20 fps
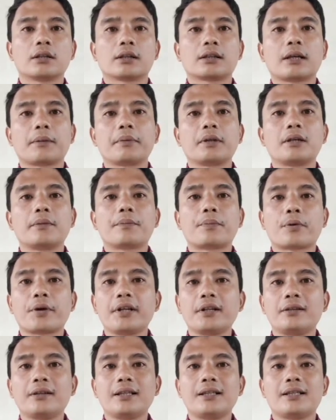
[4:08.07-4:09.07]
Tetapi di
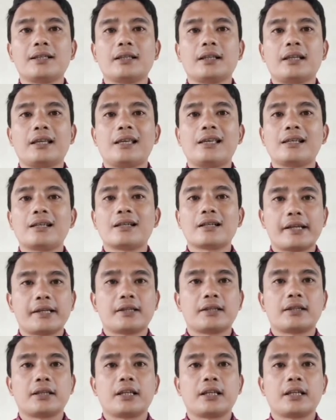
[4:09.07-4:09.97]
British English